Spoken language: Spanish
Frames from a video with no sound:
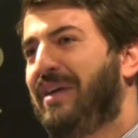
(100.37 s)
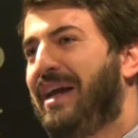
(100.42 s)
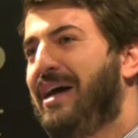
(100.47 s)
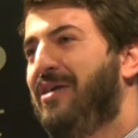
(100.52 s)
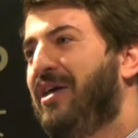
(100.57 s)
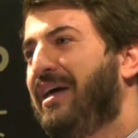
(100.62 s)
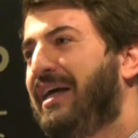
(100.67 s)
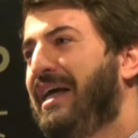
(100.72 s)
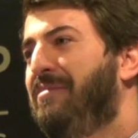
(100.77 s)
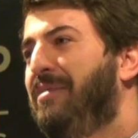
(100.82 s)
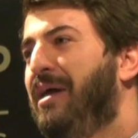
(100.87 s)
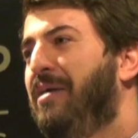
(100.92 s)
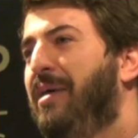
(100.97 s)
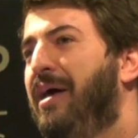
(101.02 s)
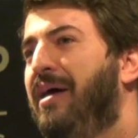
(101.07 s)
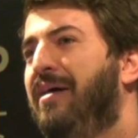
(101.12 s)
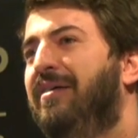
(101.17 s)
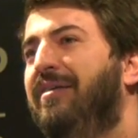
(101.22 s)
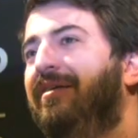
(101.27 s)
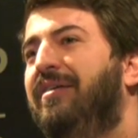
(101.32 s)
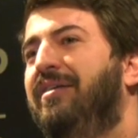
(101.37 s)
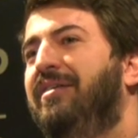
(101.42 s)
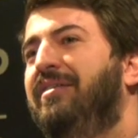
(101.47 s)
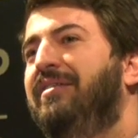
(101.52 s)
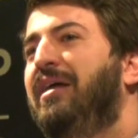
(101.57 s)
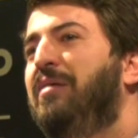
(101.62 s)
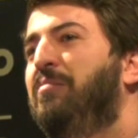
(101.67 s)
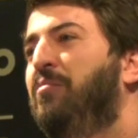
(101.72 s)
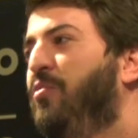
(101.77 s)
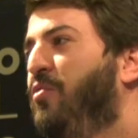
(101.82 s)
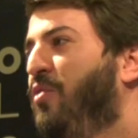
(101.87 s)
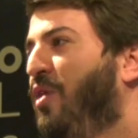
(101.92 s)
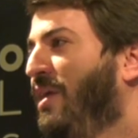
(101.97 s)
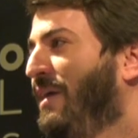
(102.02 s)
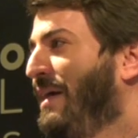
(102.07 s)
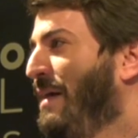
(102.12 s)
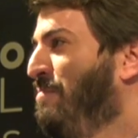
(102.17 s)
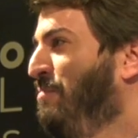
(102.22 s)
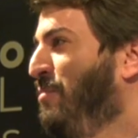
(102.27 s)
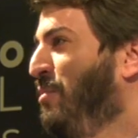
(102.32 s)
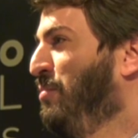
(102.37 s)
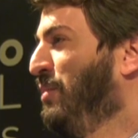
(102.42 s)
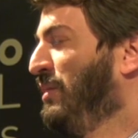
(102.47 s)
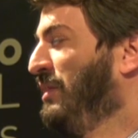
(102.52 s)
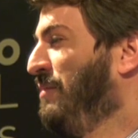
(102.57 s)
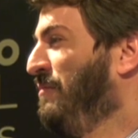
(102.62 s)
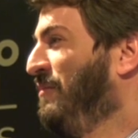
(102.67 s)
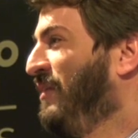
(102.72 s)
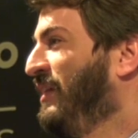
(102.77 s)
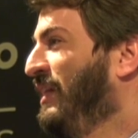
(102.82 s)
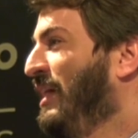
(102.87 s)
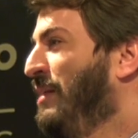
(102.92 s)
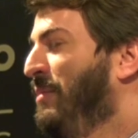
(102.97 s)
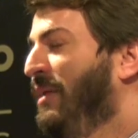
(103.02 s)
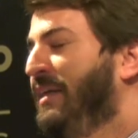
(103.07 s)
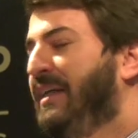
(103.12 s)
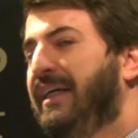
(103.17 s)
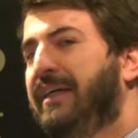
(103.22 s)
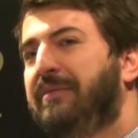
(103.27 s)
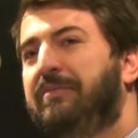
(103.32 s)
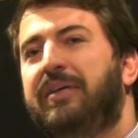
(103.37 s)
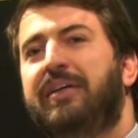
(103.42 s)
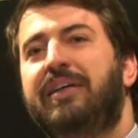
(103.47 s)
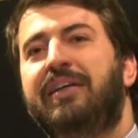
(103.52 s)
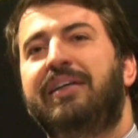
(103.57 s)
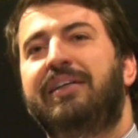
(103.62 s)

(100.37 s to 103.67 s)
Ahora que hablaba del mundo del campo, pues efectivamente